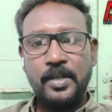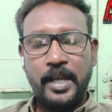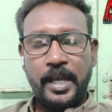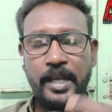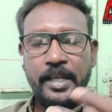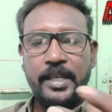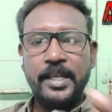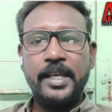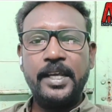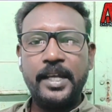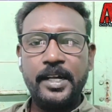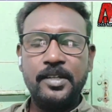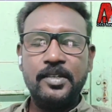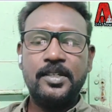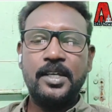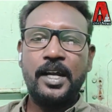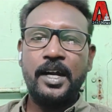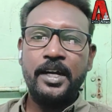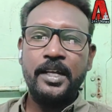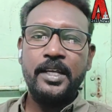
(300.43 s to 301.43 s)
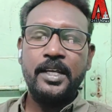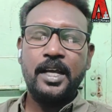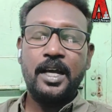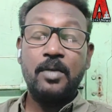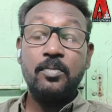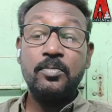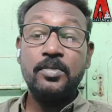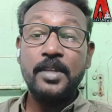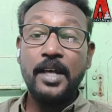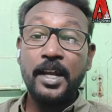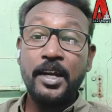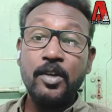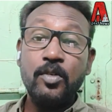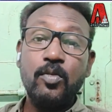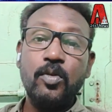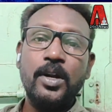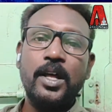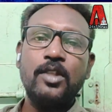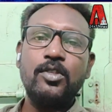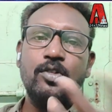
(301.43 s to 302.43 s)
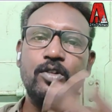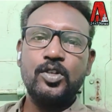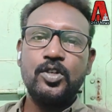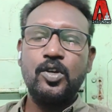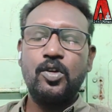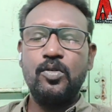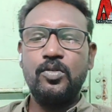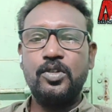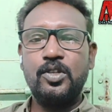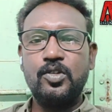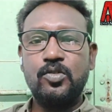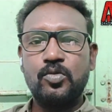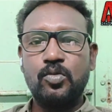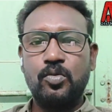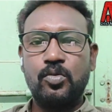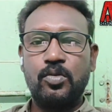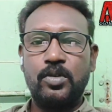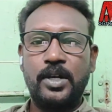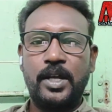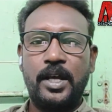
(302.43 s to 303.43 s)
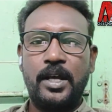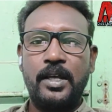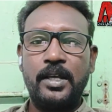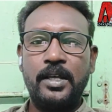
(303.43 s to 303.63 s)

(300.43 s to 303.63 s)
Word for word: అంగీకరించాలని అంశాన్ని కూడా దృష్టిలోకి తీసుకోకుండా